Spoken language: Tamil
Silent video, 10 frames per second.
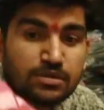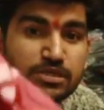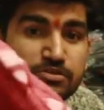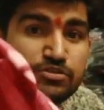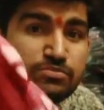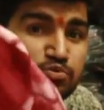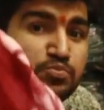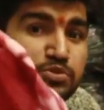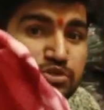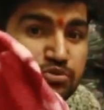இது வந்து
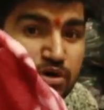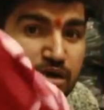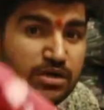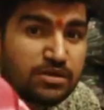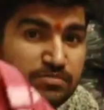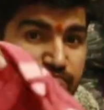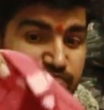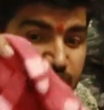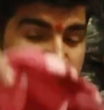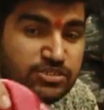முப்பது ரூபா சரிங்க
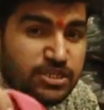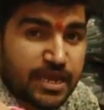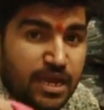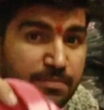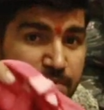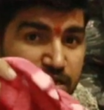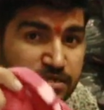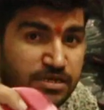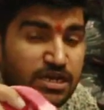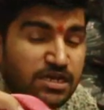சார் ஃபேன்சி கேப்
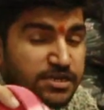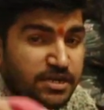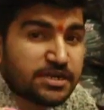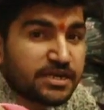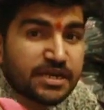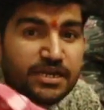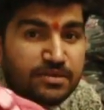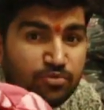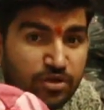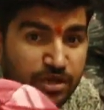அண்ட் நல்ல ட்ரெண்டிங்
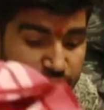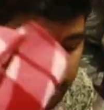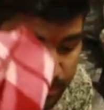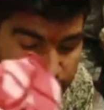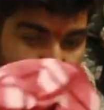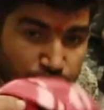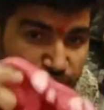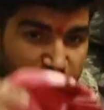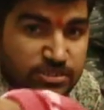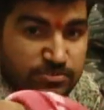ஐட்டம் ஓகே நீங்கள்
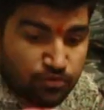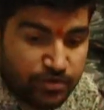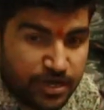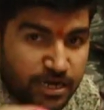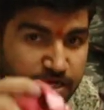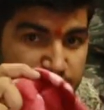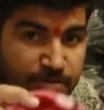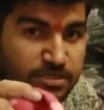ஃபாஸ்ட் மூவிங் ஐட்டம்